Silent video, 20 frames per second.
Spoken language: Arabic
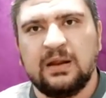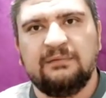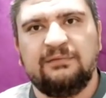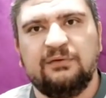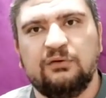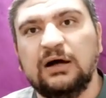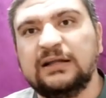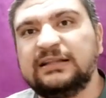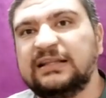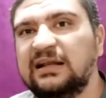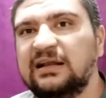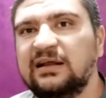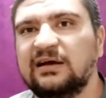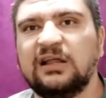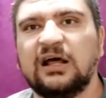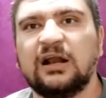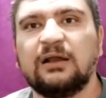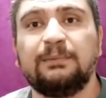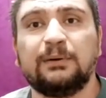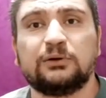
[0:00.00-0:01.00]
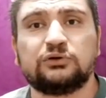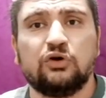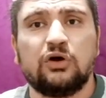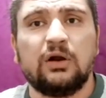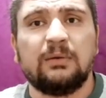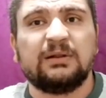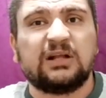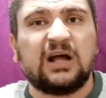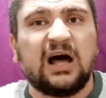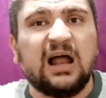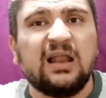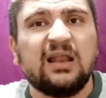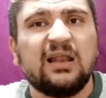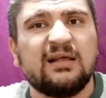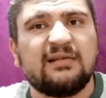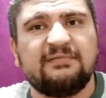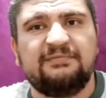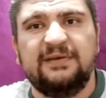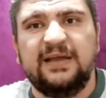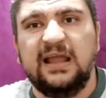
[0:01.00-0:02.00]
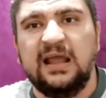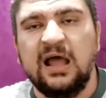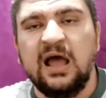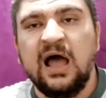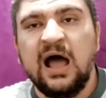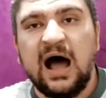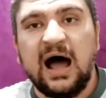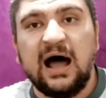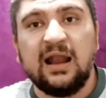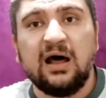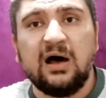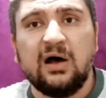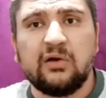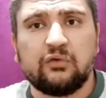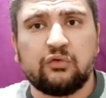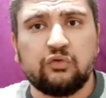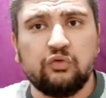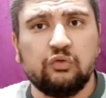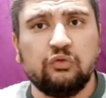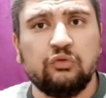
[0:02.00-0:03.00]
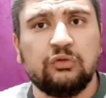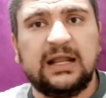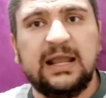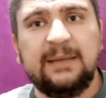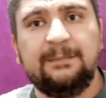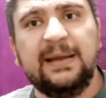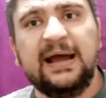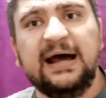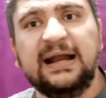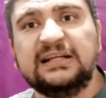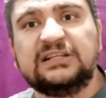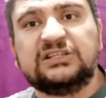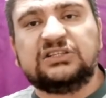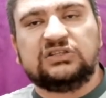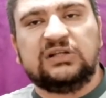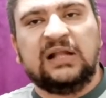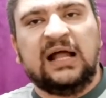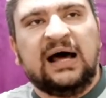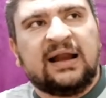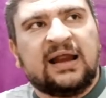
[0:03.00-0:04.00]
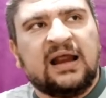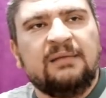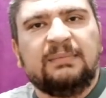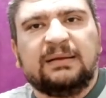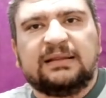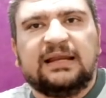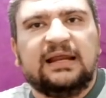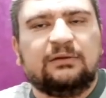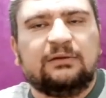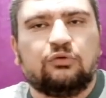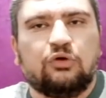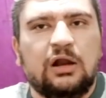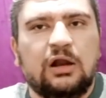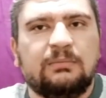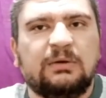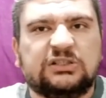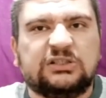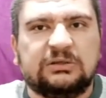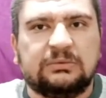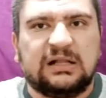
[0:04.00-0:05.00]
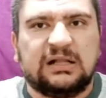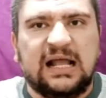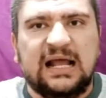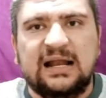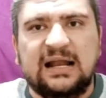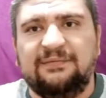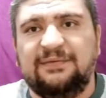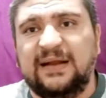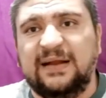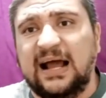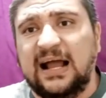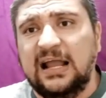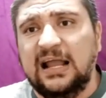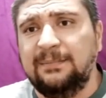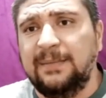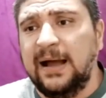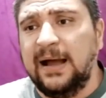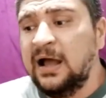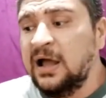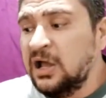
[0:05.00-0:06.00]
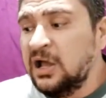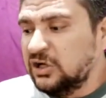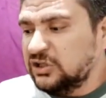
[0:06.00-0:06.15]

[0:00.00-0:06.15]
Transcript: في الوقت اللي اداره برشلونه بتخلص فيه على ارسطو وتجيب بيانيتش لا ريال مدريد كل ماتش بتلاقي ان في لعيبه